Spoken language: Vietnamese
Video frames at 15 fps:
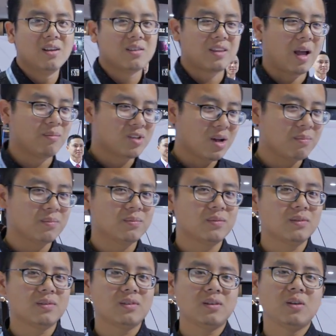800
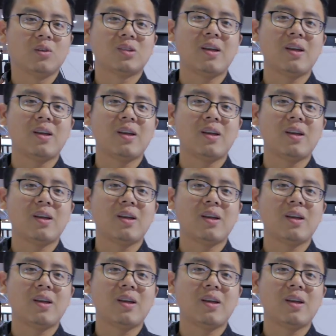độ